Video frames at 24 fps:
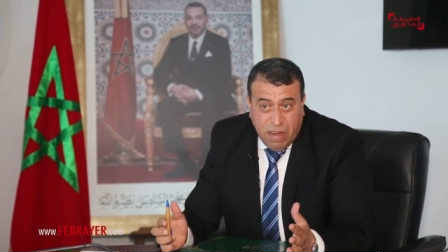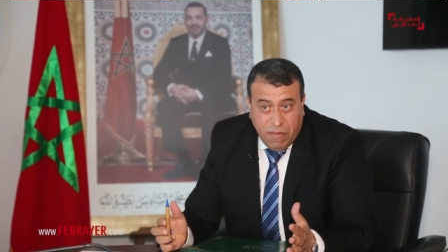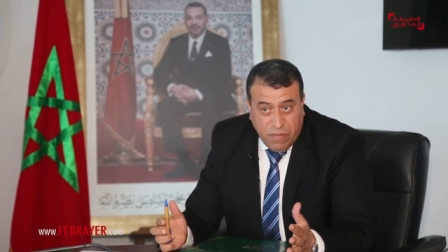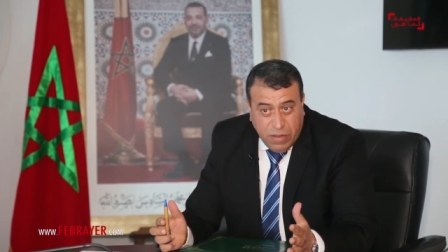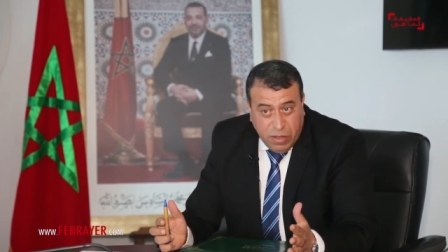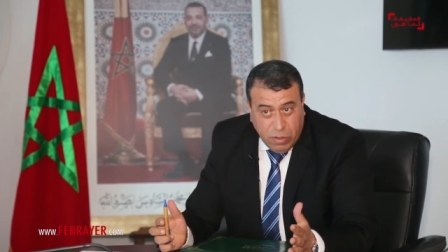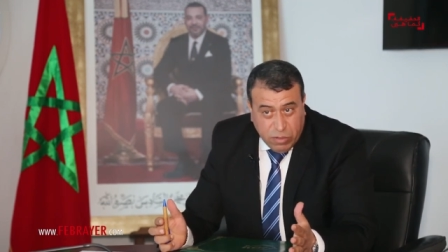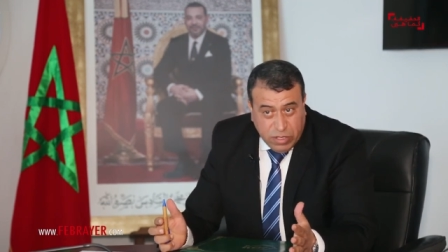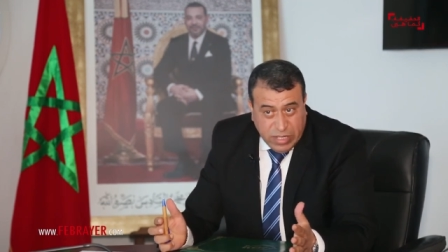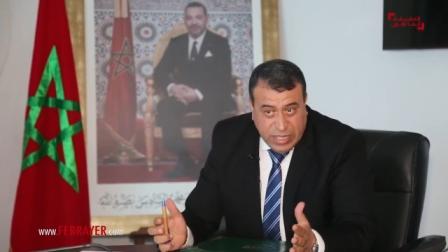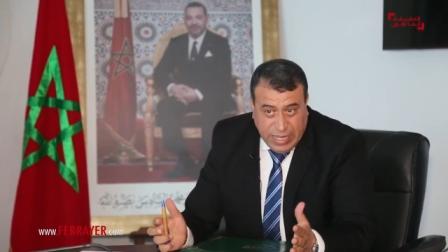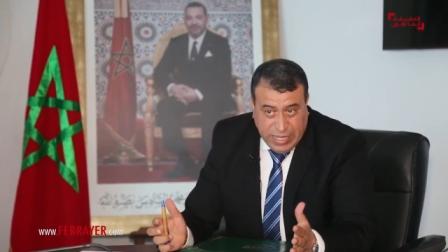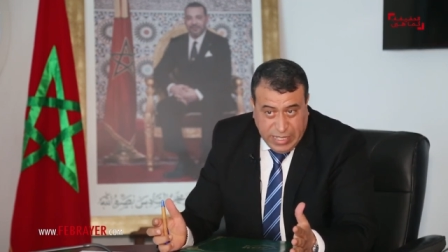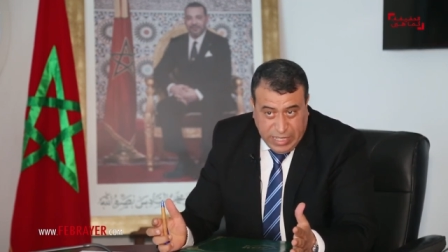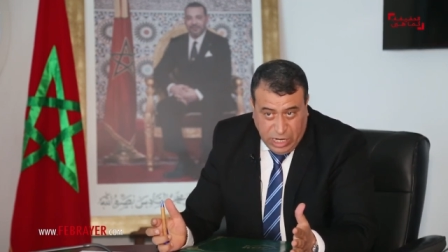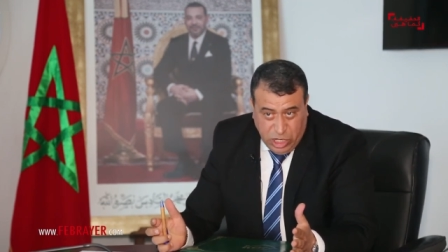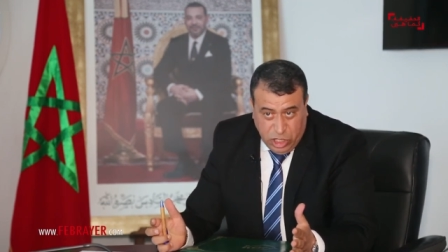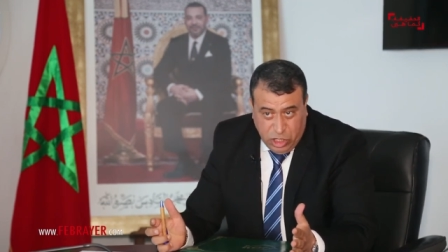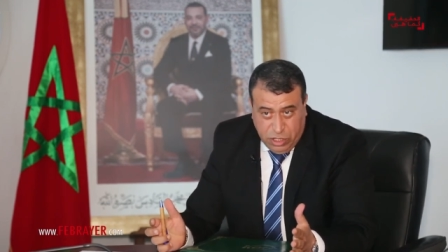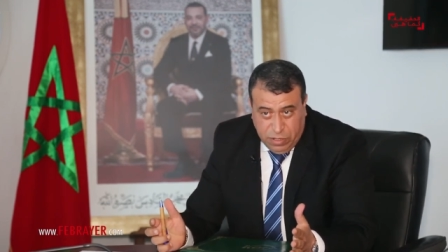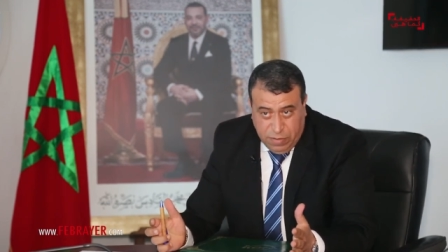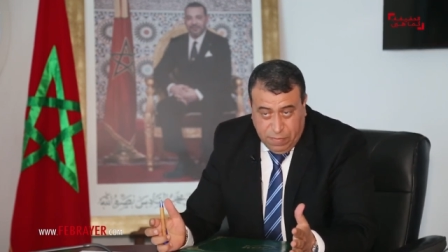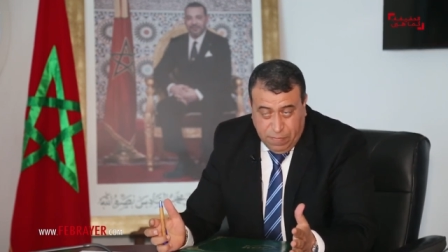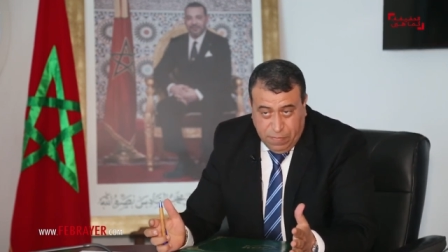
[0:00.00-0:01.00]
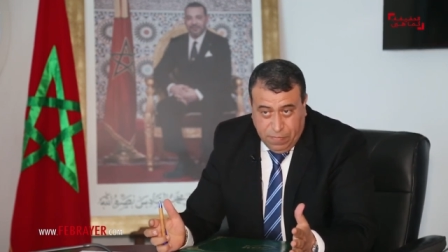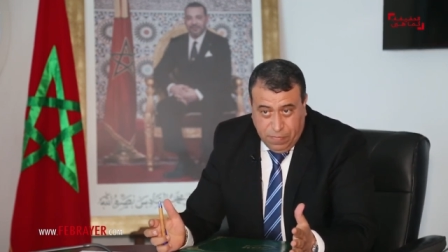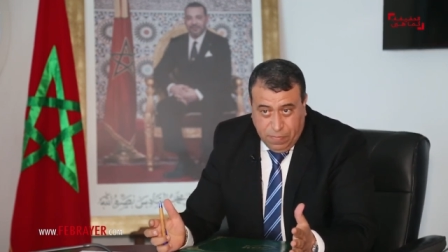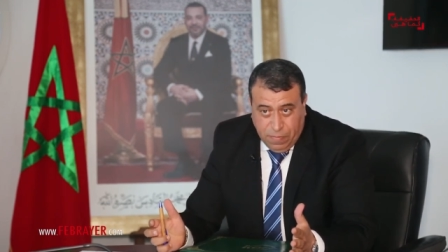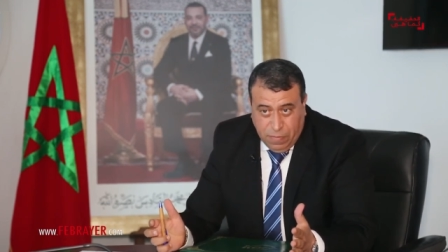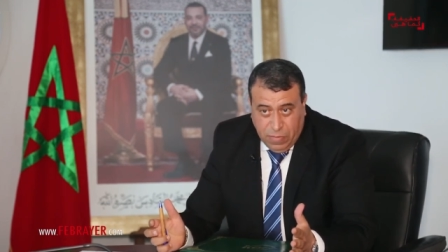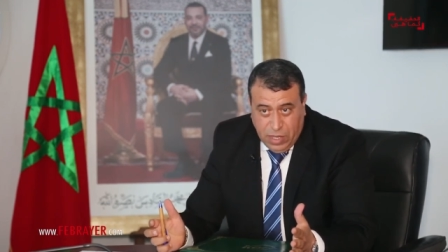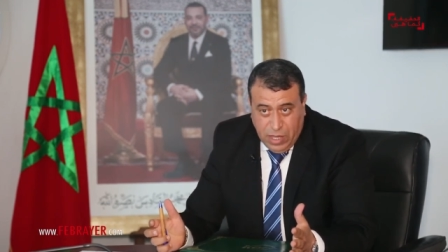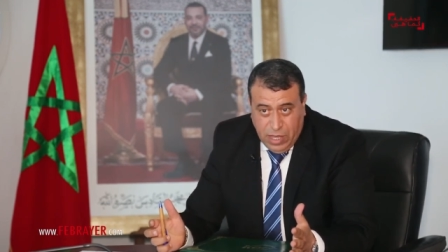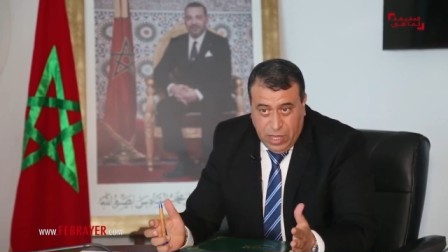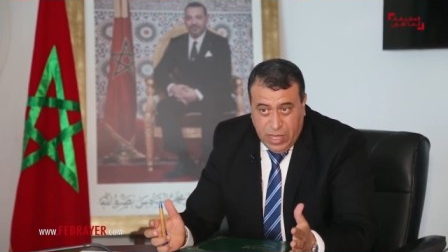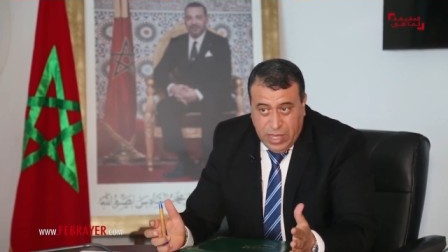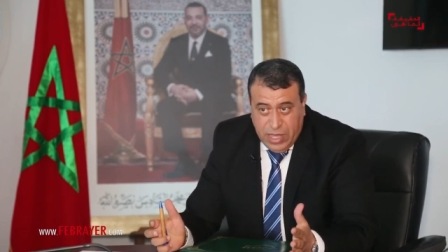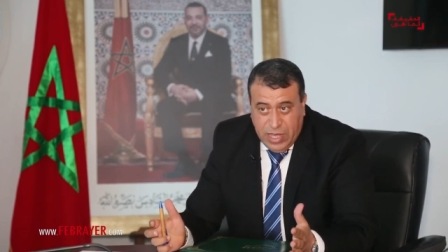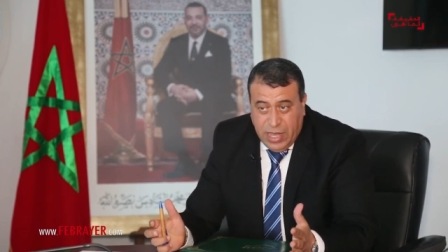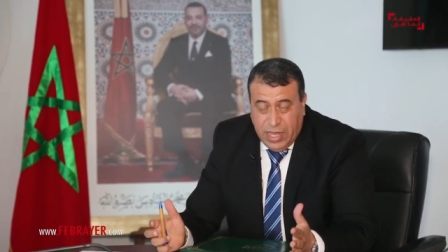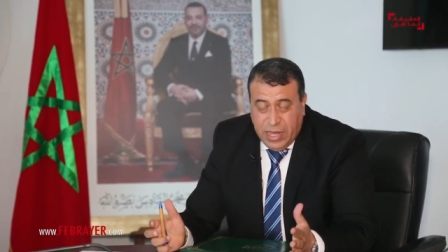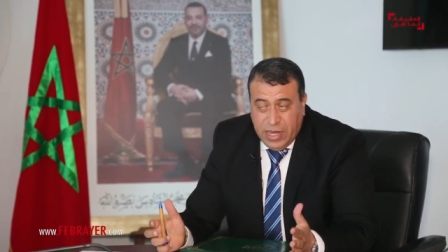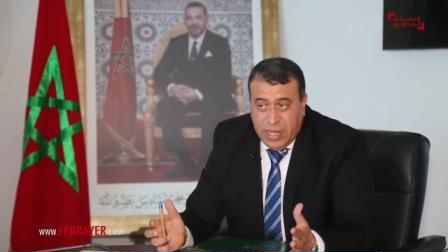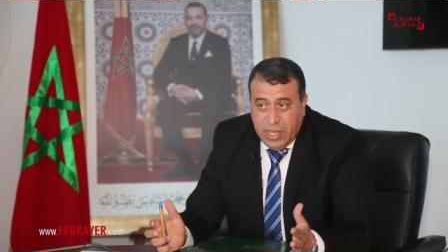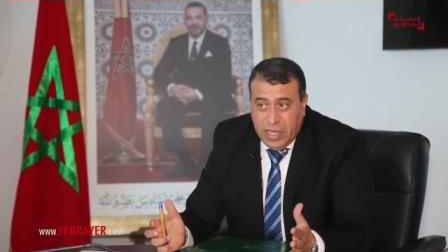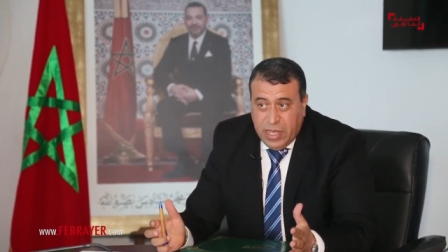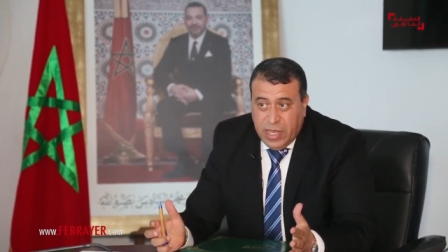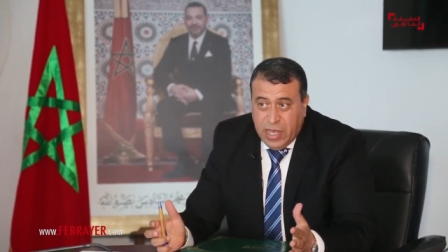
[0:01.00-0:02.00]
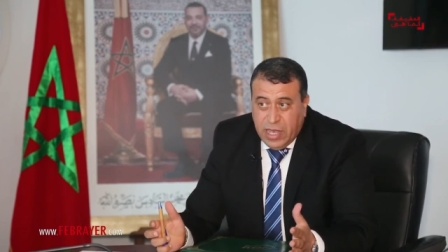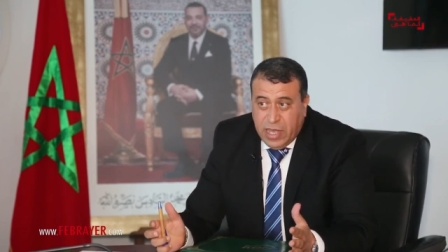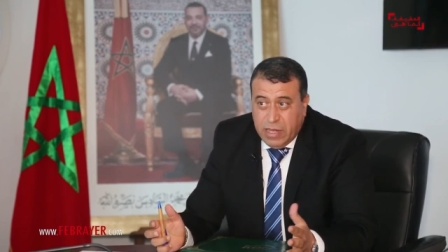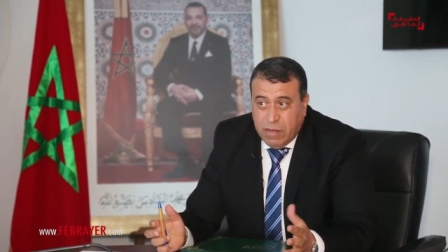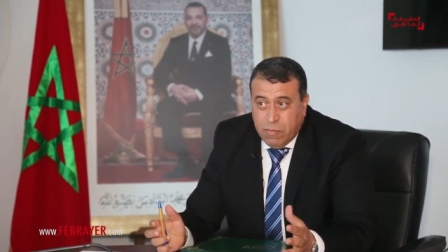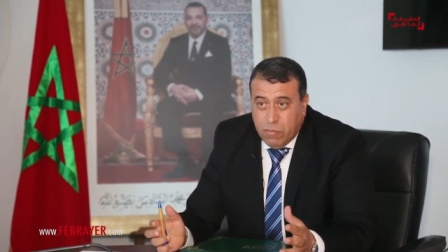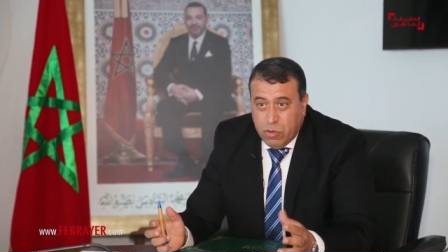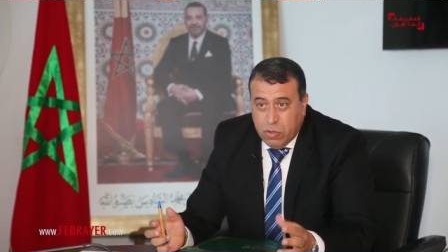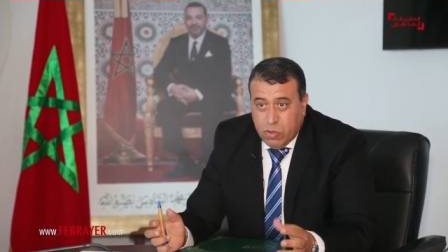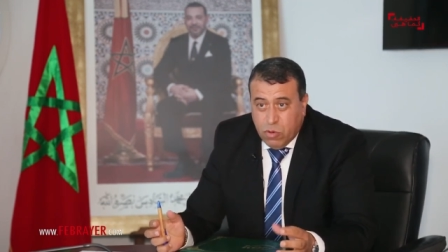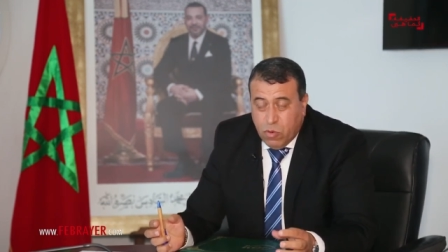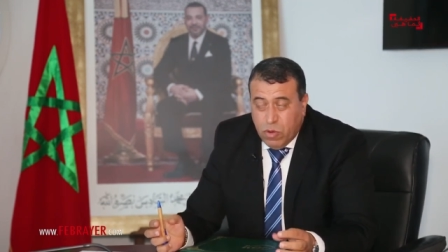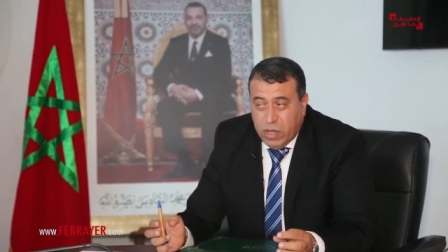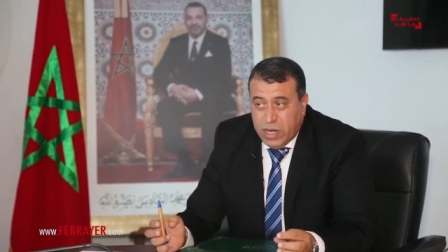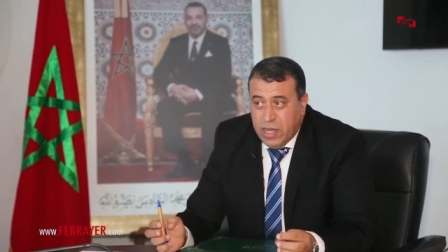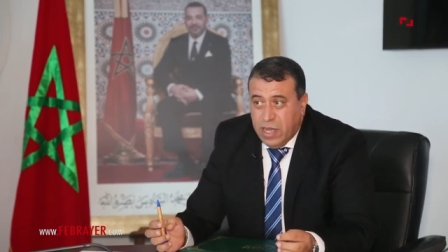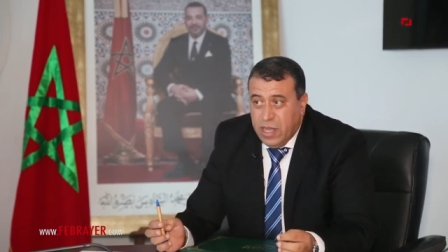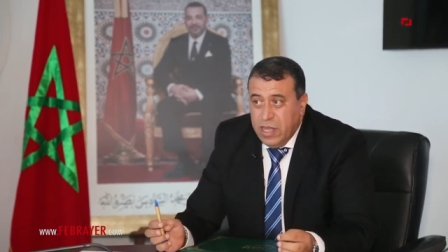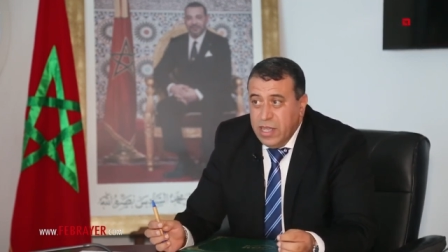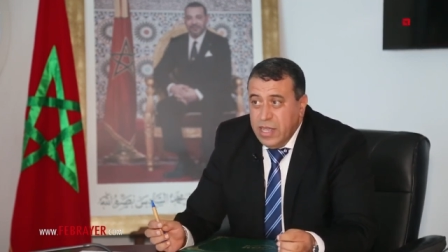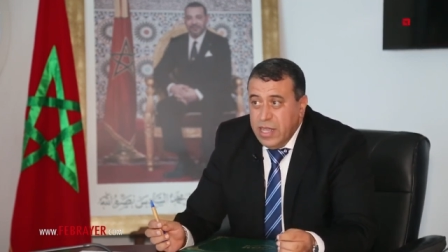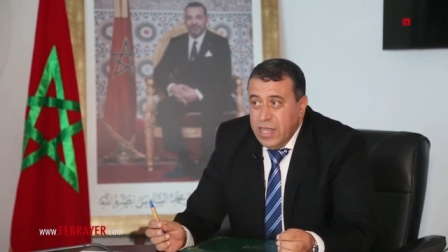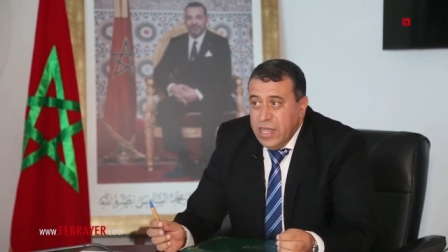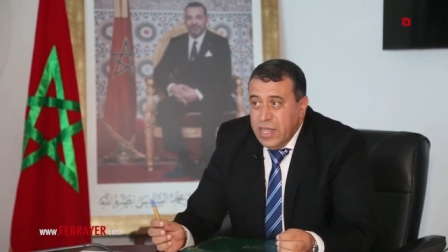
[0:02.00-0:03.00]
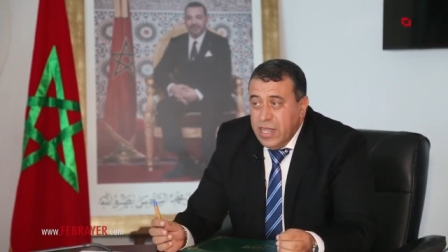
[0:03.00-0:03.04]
2019 يعني هذه المدونه